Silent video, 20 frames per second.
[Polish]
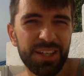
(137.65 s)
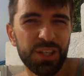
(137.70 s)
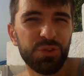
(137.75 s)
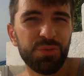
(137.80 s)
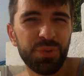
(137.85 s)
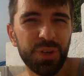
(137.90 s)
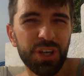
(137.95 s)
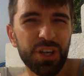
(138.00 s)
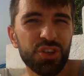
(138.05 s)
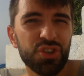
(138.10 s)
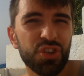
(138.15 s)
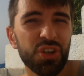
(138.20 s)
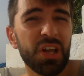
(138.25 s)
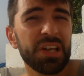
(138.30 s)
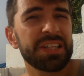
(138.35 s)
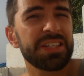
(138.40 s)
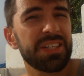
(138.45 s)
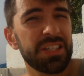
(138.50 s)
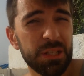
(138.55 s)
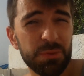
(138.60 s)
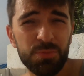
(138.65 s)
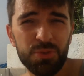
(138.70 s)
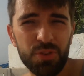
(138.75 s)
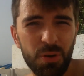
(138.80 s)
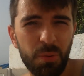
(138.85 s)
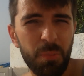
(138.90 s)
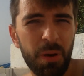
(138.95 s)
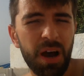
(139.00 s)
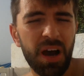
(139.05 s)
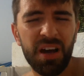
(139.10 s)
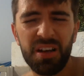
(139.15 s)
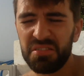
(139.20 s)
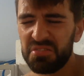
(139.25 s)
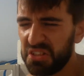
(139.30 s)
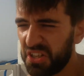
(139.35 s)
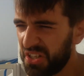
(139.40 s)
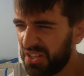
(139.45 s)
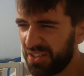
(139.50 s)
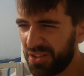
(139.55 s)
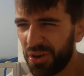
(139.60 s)
I wie, że z tym, co ma,
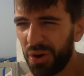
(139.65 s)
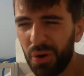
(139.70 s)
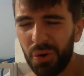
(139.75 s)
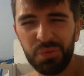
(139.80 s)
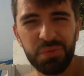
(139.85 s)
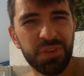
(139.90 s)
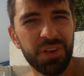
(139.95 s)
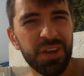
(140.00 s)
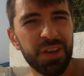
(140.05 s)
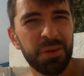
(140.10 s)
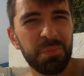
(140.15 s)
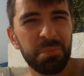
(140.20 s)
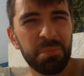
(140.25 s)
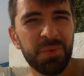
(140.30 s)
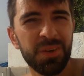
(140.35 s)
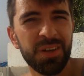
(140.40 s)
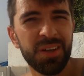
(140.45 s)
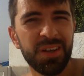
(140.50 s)
ze zdrowiem,